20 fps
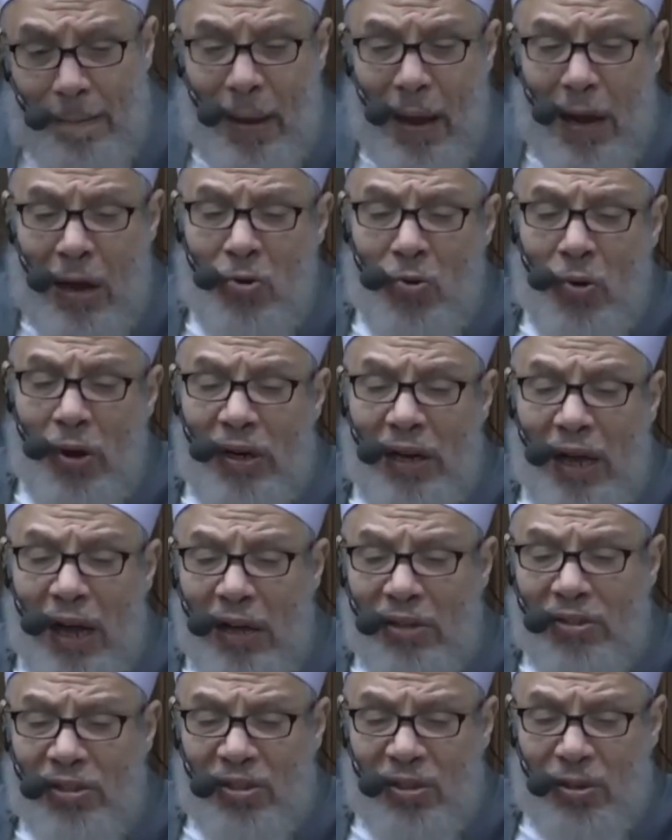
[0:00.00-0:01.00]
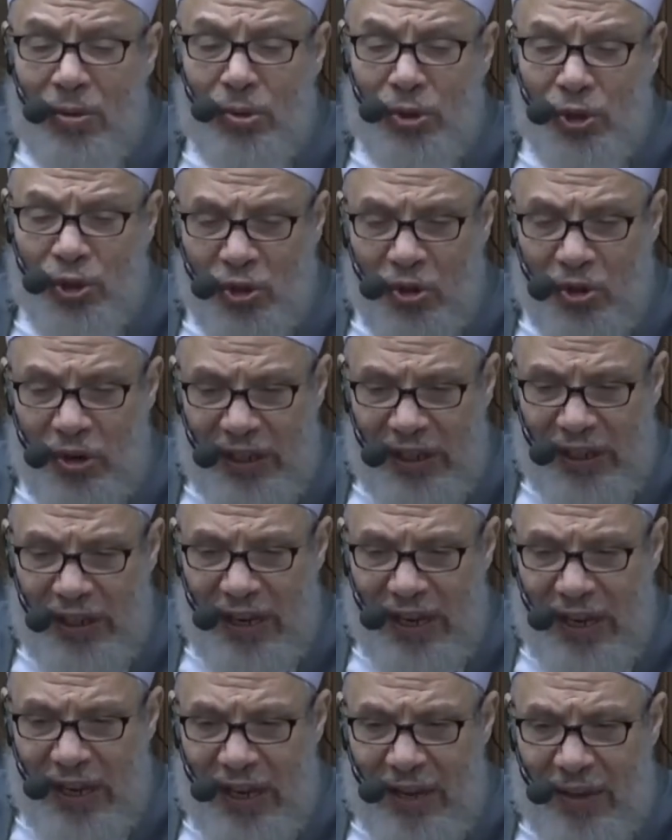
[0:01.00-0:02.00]
ما هو الأصل الشرعي
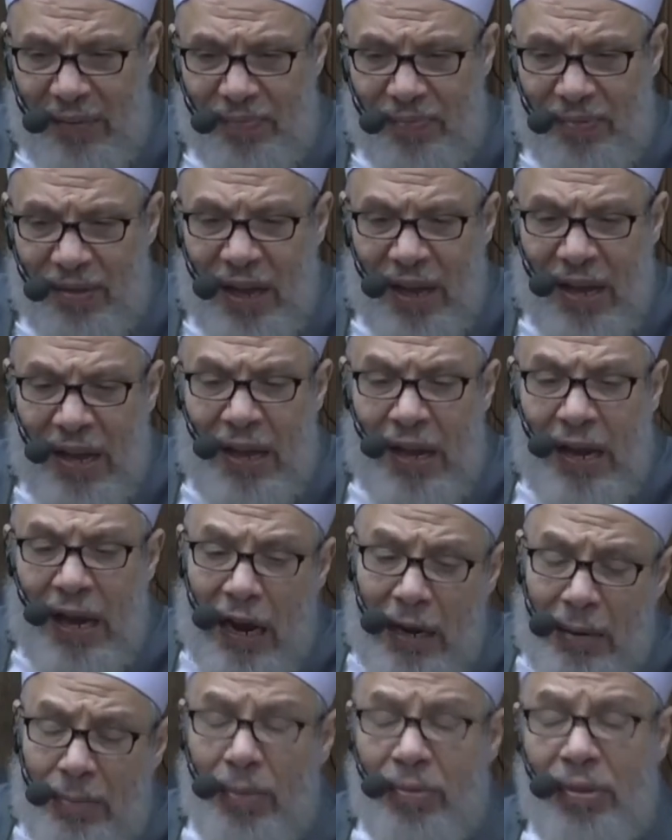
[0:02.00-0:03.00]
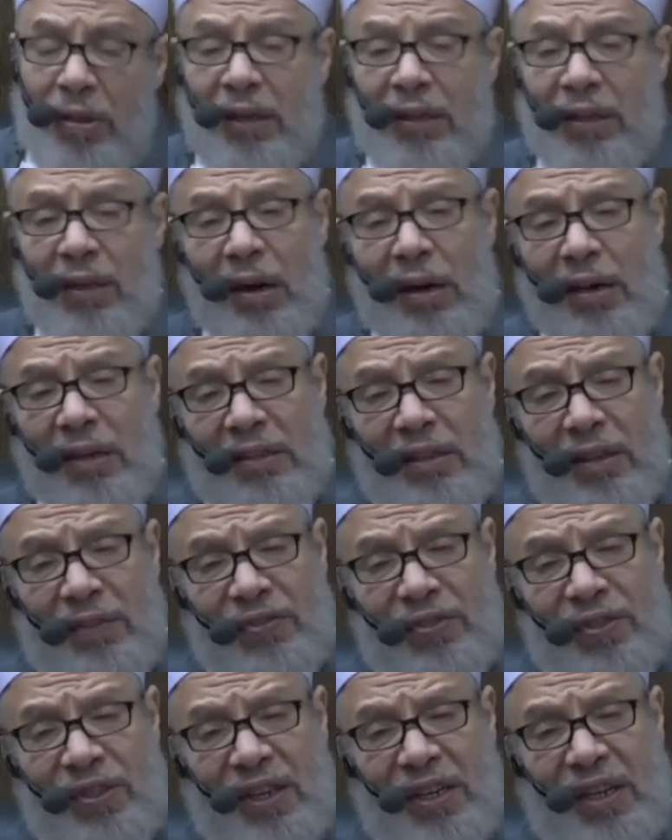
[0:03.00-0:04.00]
لها المذكرة
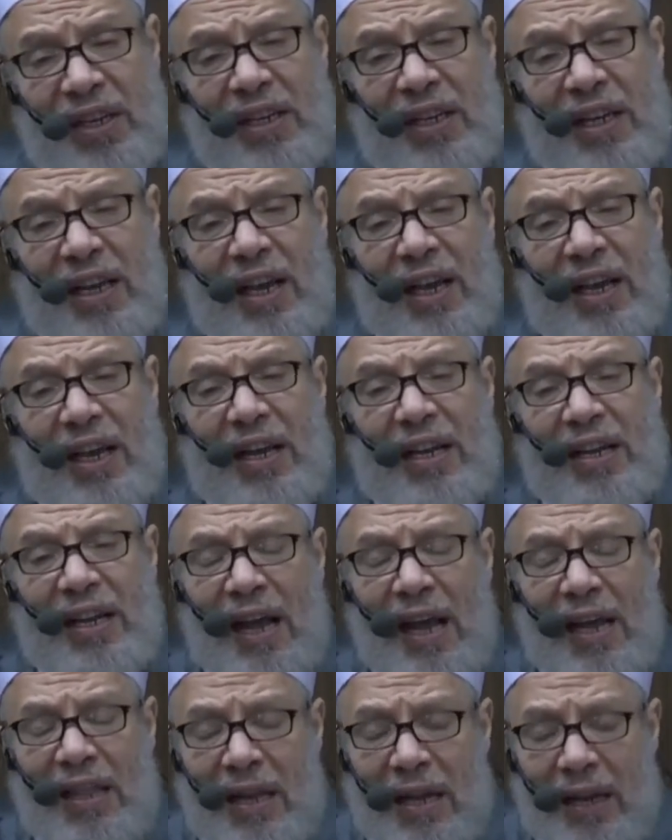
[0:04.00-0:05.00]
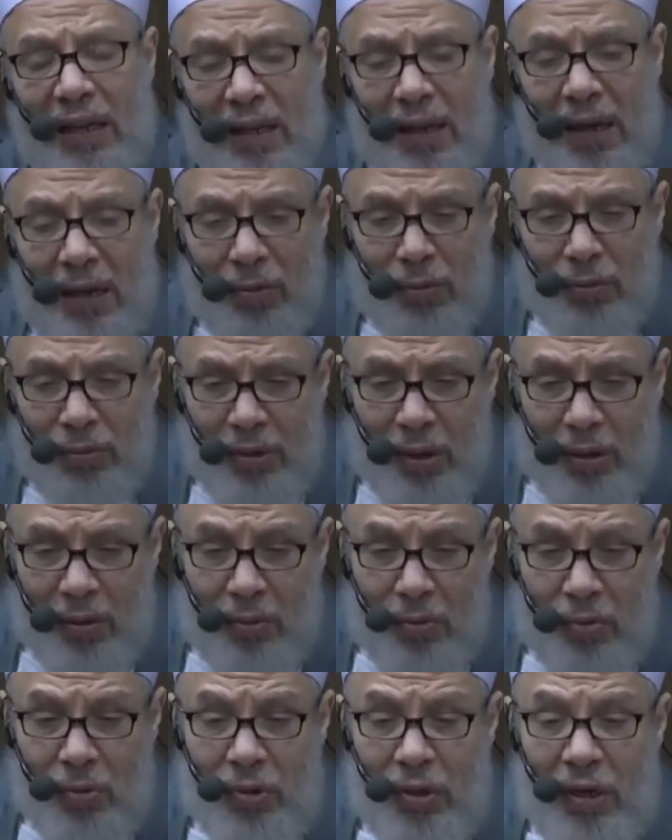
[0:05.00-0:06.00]
التفسيرية لهذا القانون
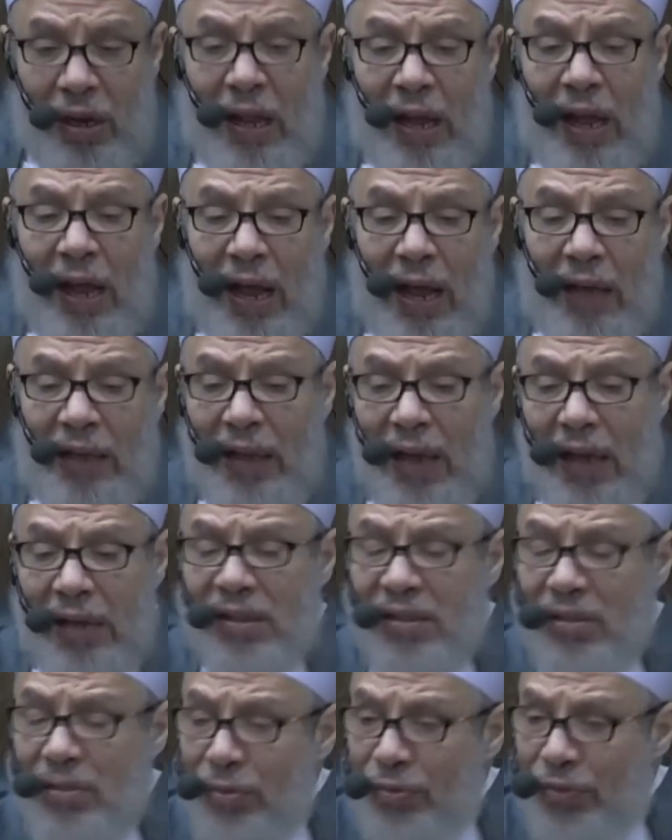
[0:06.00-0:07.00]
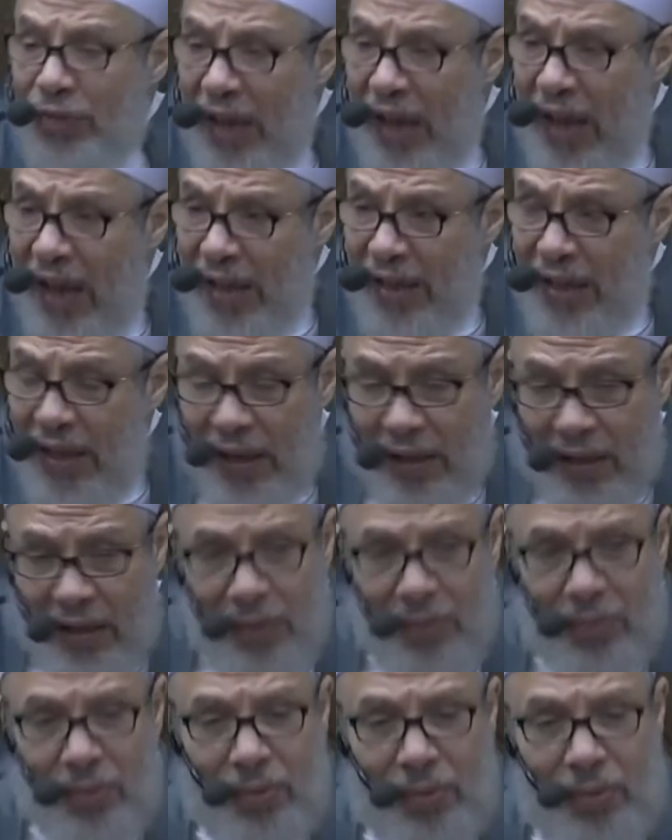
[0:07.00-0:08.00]
تقول الأصل في هذا
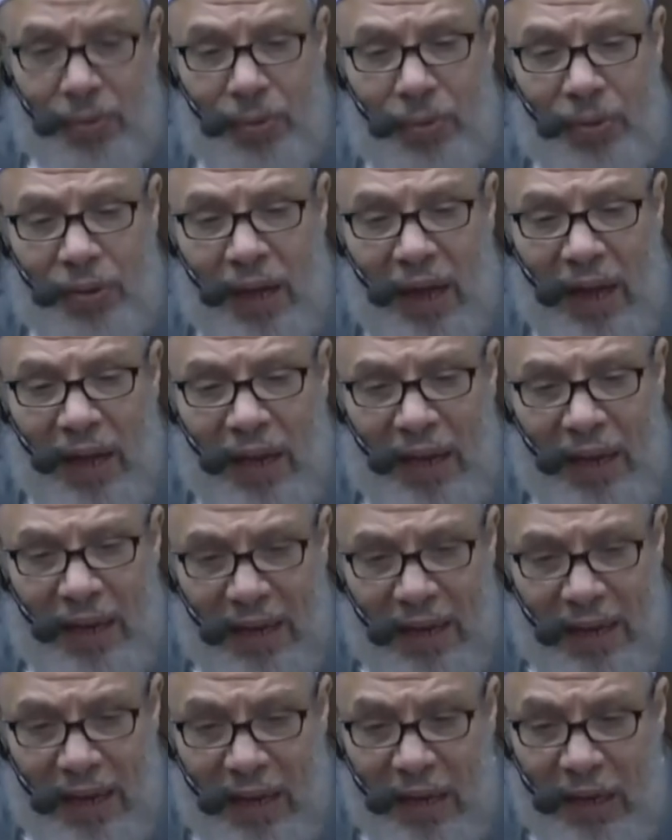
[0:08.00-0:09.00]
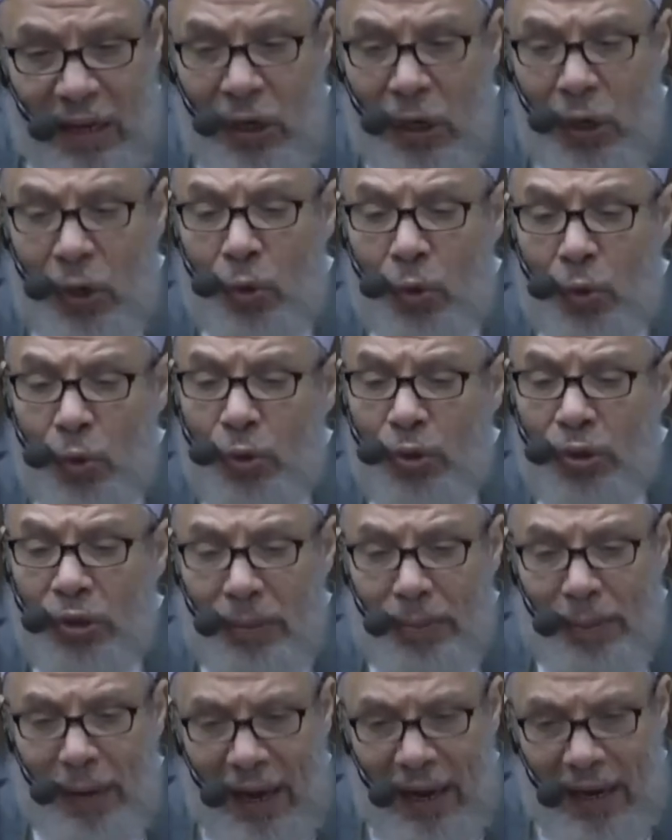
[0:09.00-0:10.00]
قوله تعالى
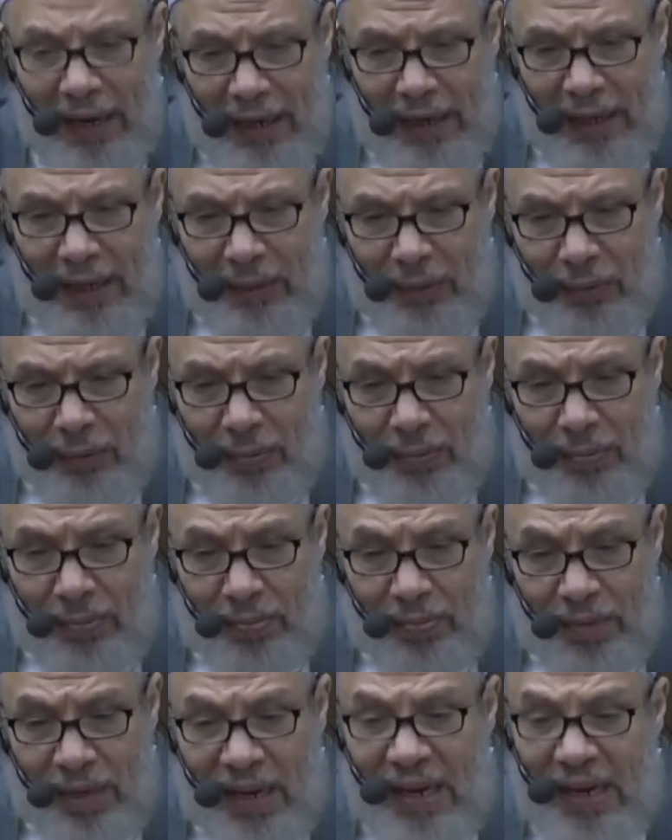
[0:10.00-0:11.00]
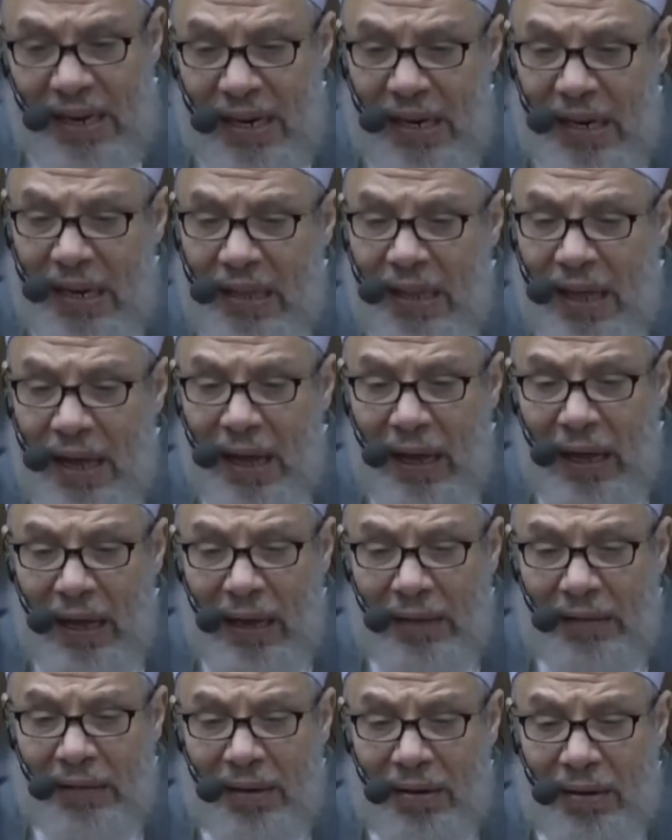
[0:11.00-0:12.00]
كتب عليكم إذا
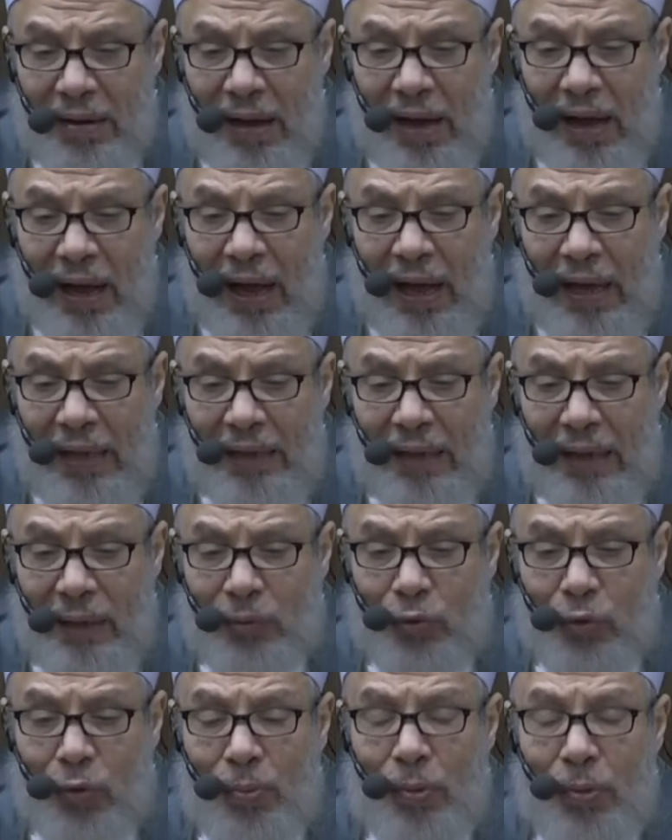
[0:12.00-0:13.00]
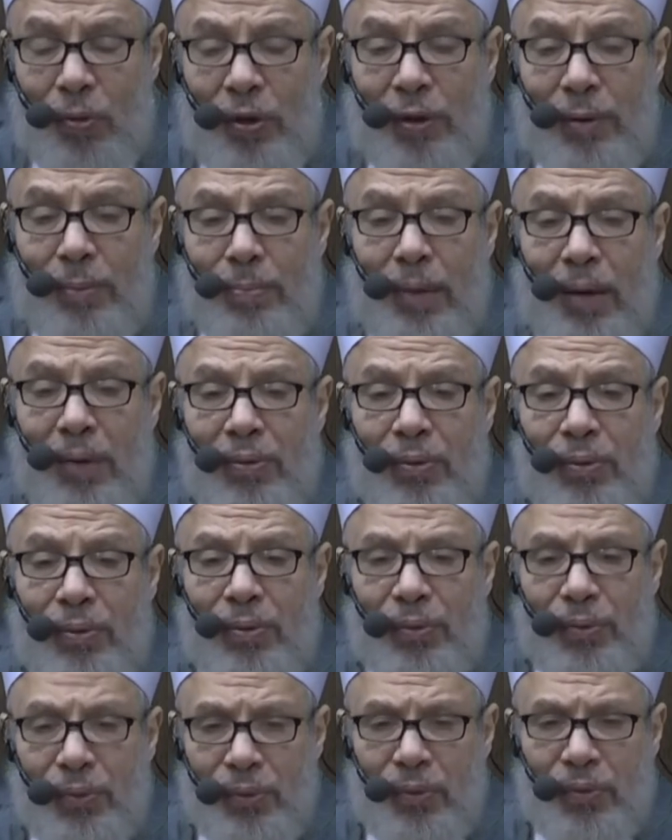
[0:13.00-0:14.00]
حضر أحدكم
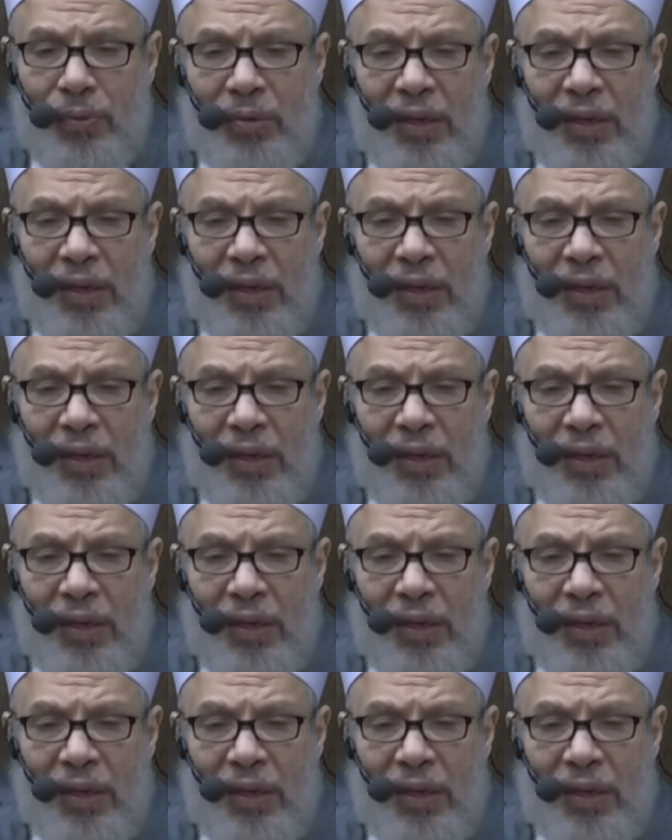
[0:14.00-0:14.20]
الموت